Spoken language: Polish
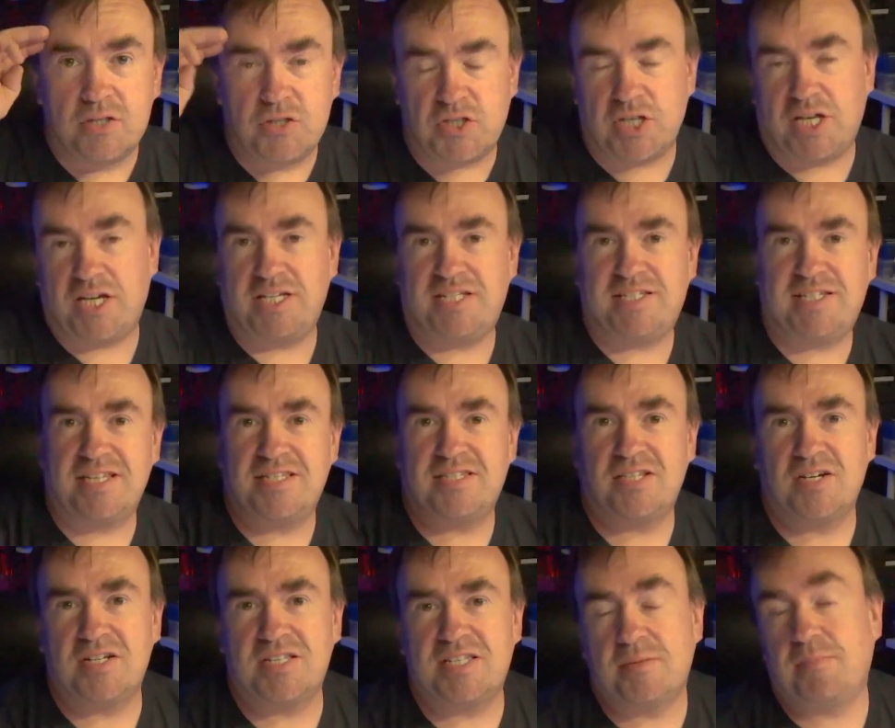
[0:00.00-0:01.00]
Cześć, z tej
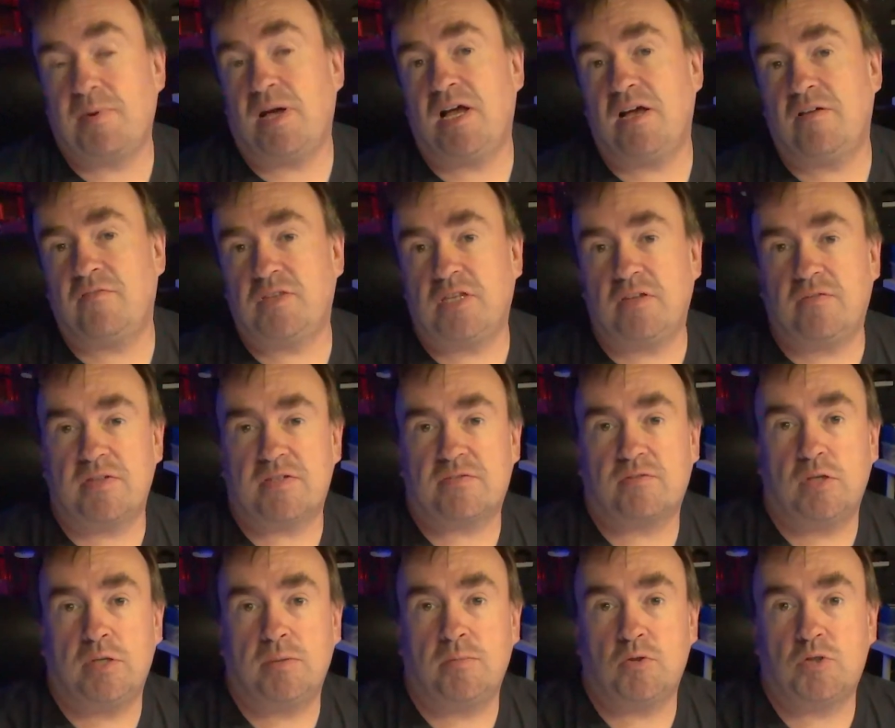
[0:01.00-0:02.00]
strony Seba, witam Was w
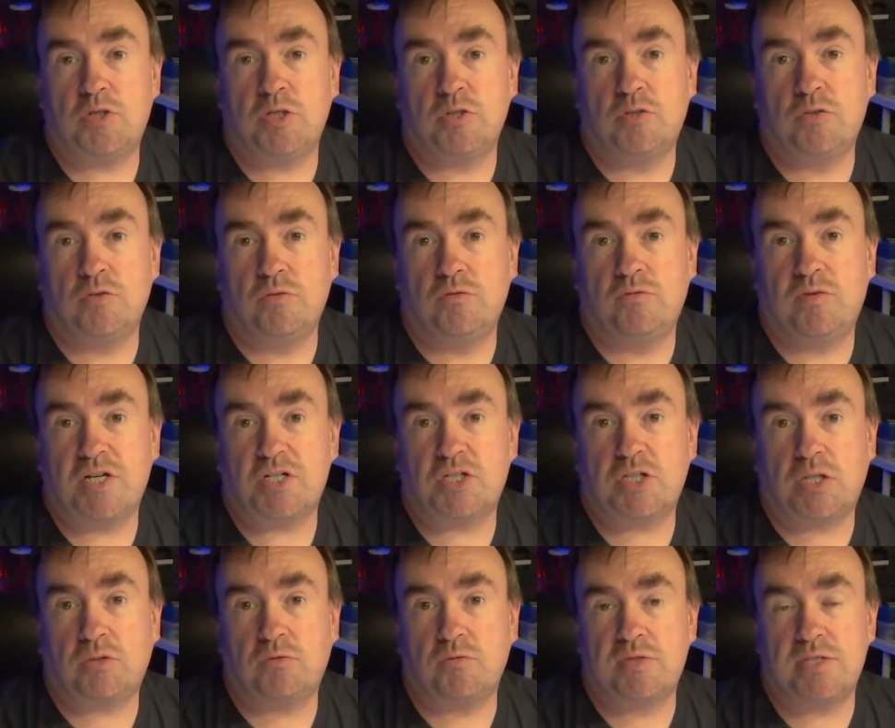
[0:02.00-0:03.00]
kolejnym odcinku
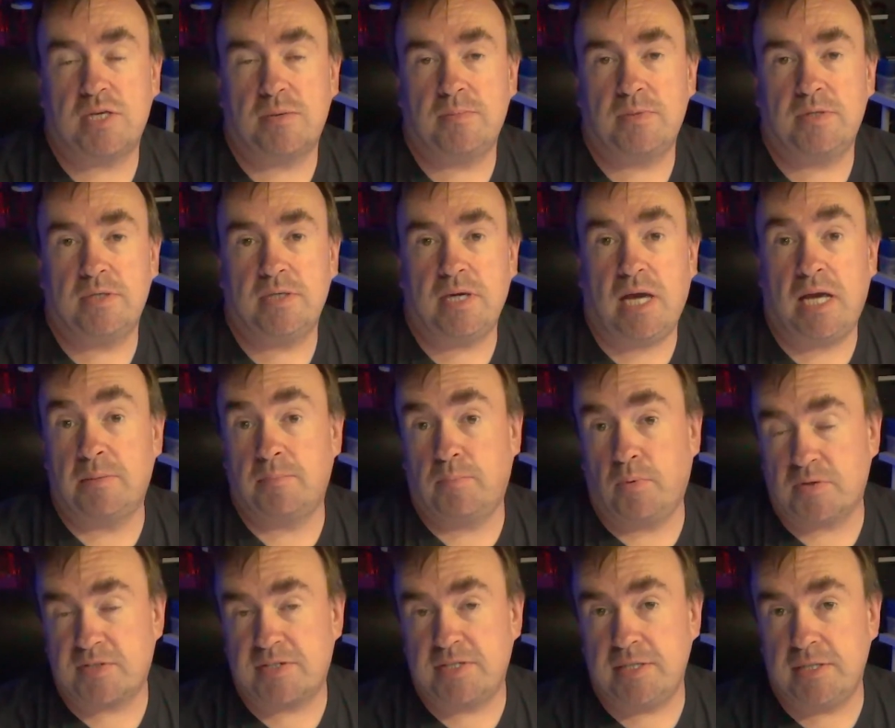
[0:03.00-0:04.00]
warsztatu Seby
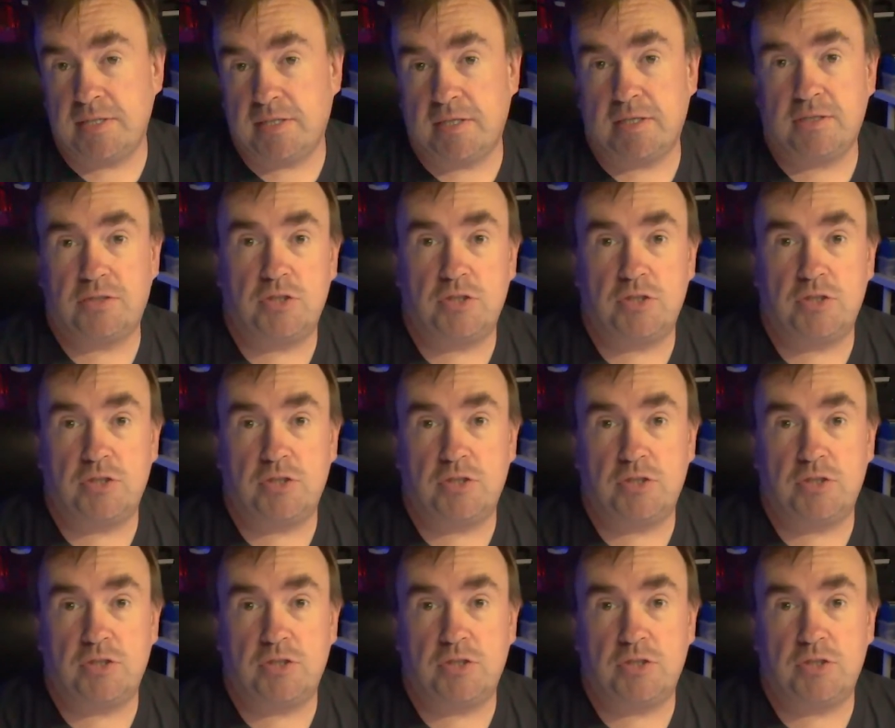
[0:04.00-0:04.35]
Unboxing.